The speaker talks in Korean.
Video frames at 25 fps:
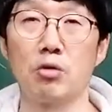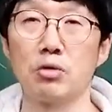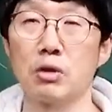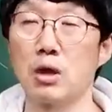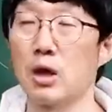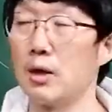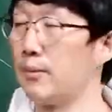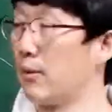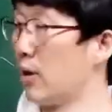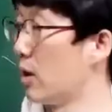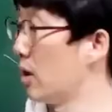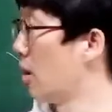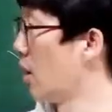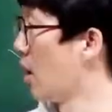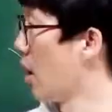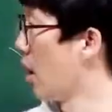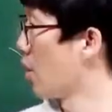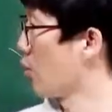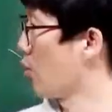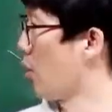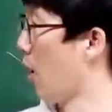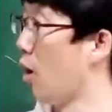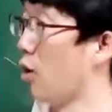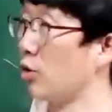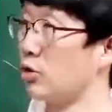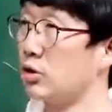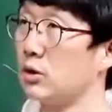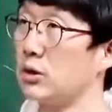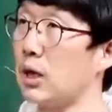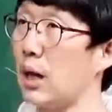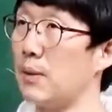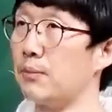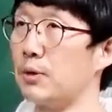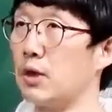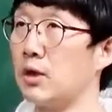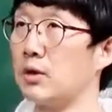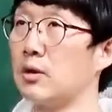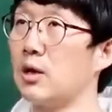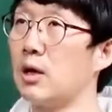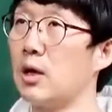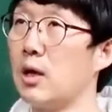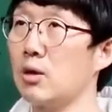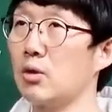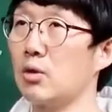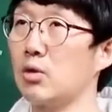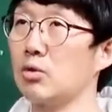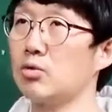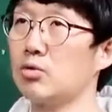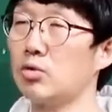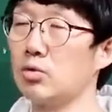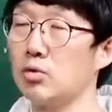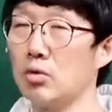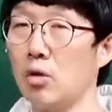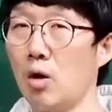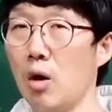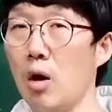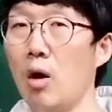그 다음에 과거처 럼 남긴다라는 것도